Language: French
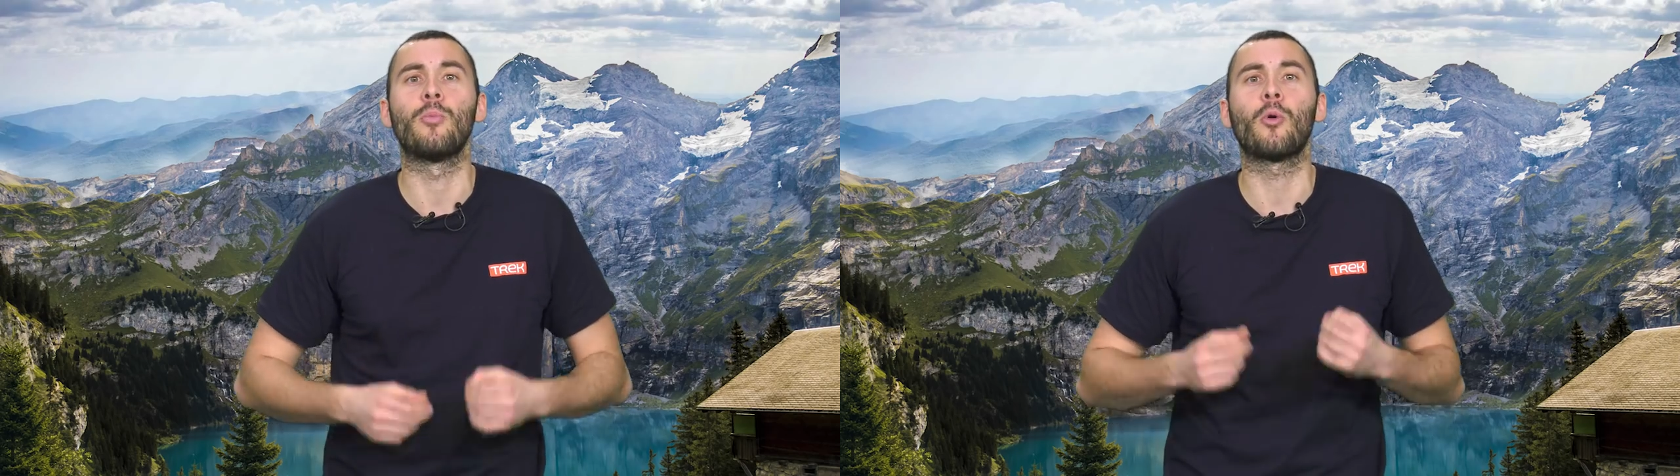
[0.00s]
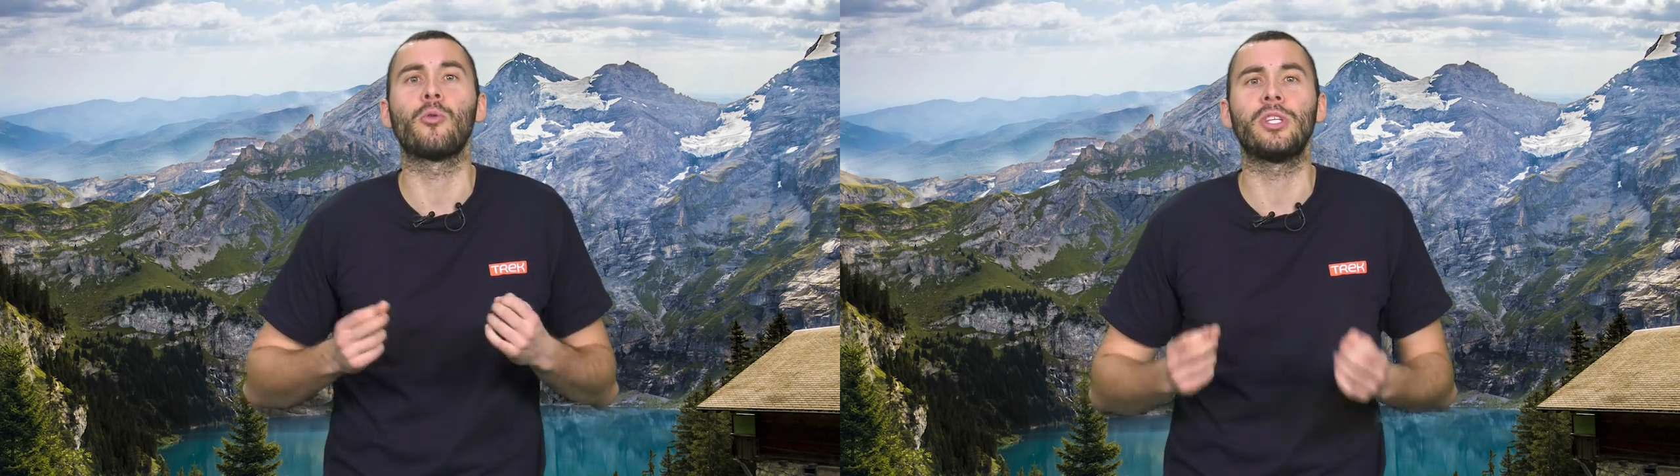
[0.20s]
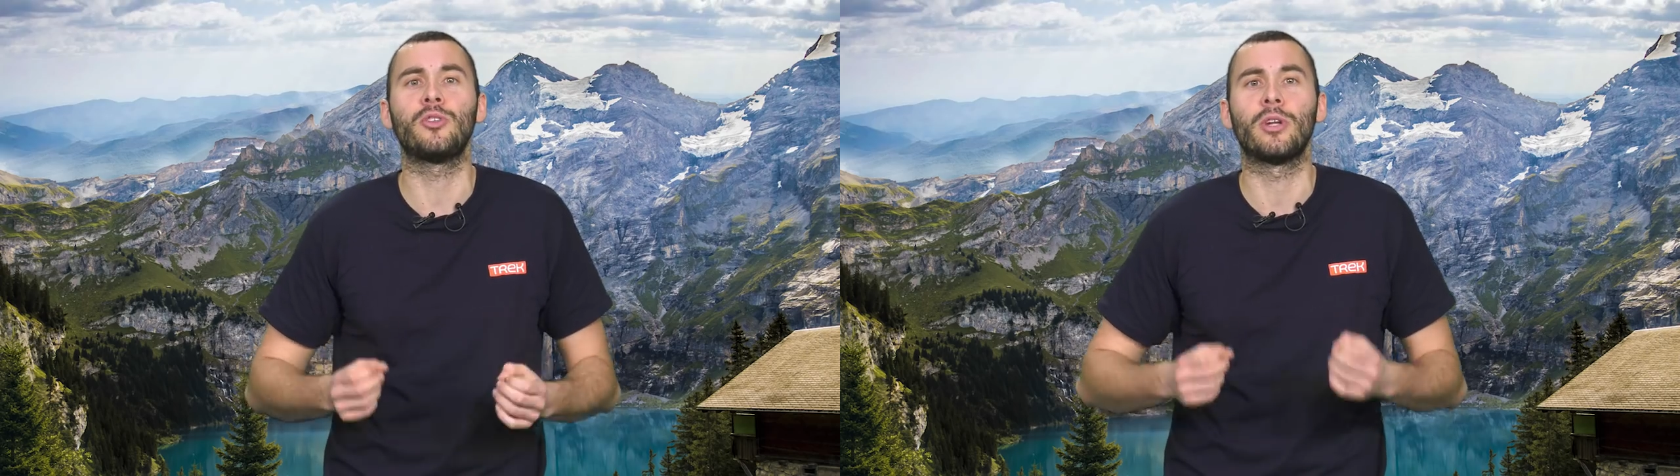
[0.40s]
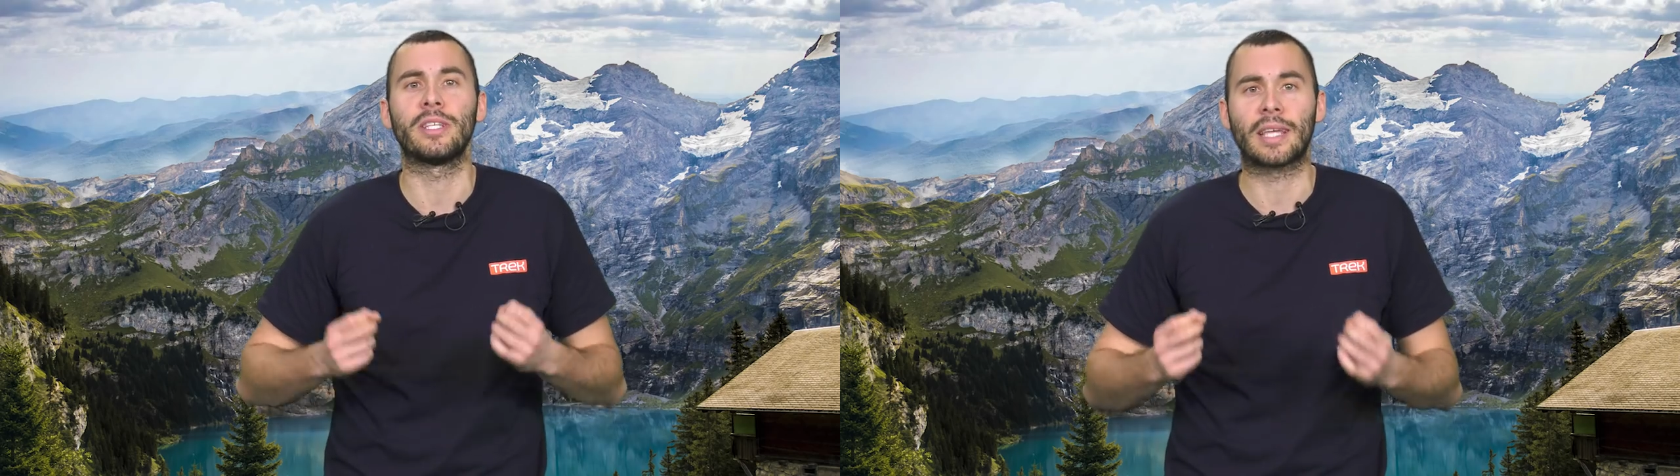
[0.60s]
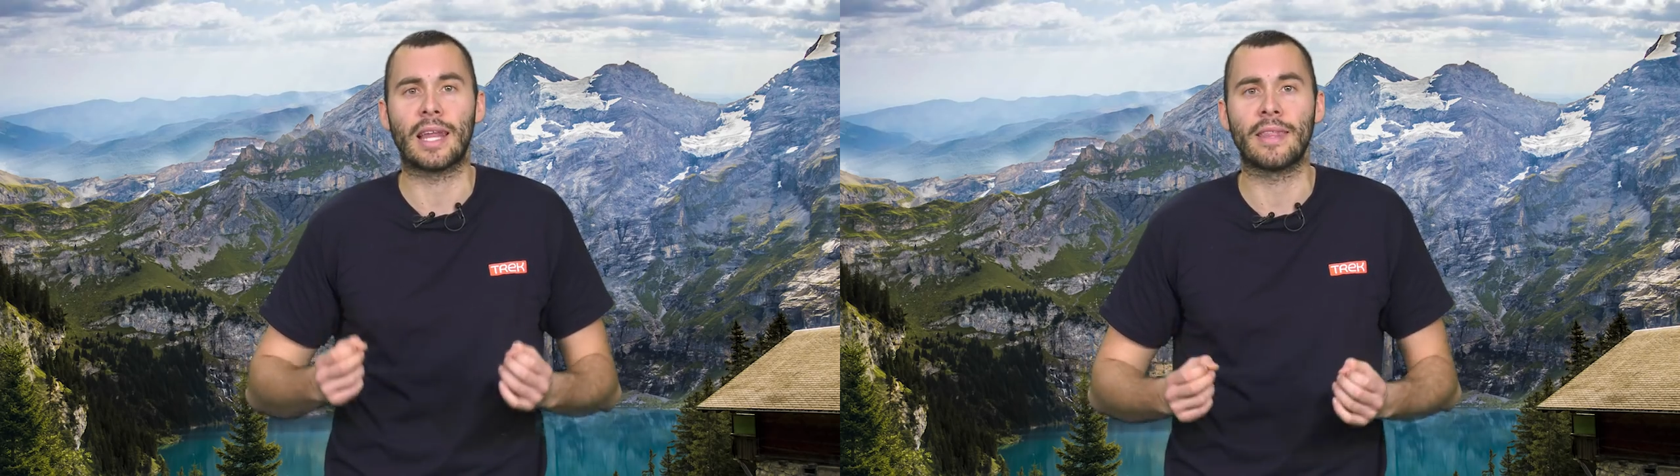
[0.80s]
prodige de
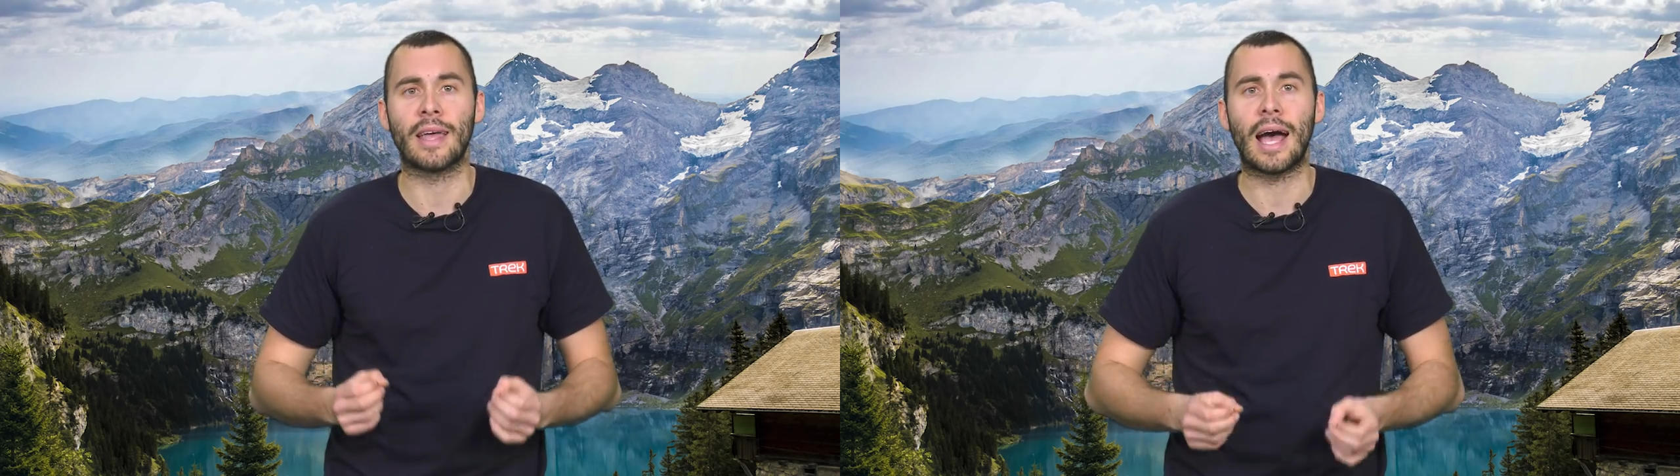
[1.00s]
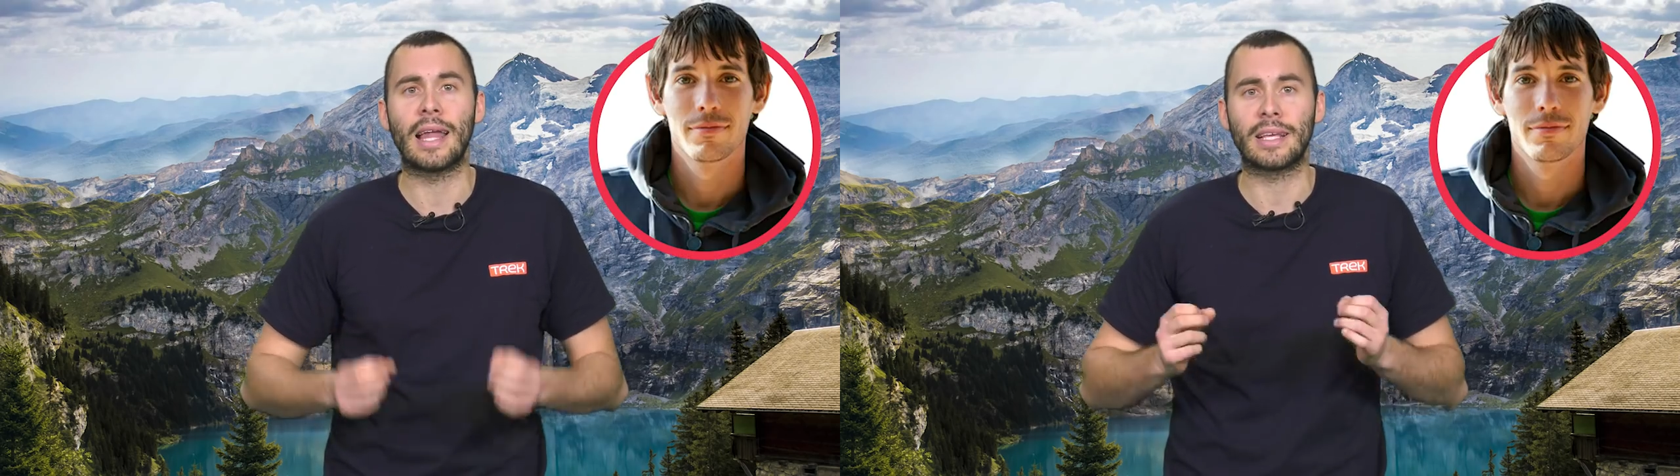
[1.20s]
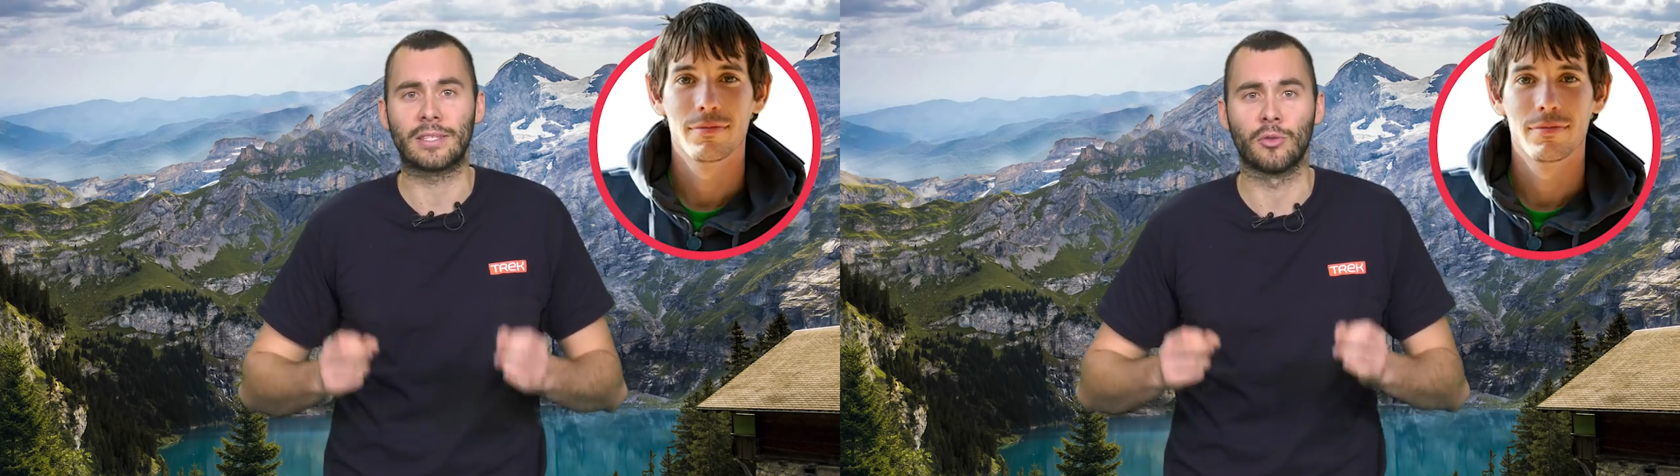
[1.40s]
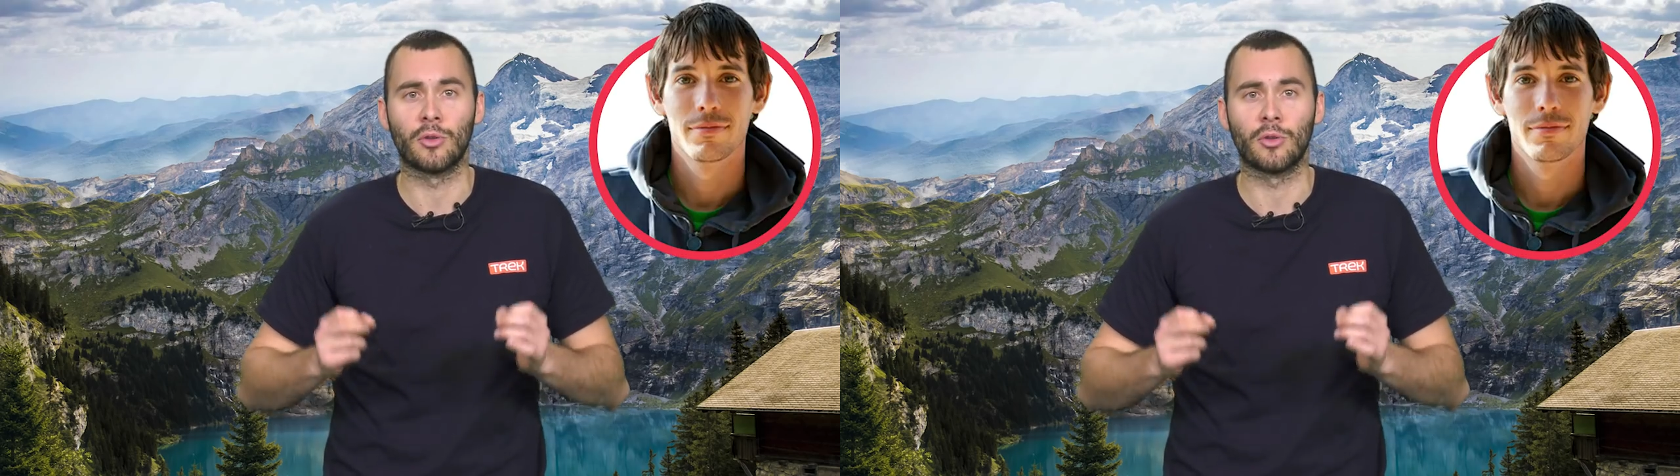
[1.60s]
l'escalade Alex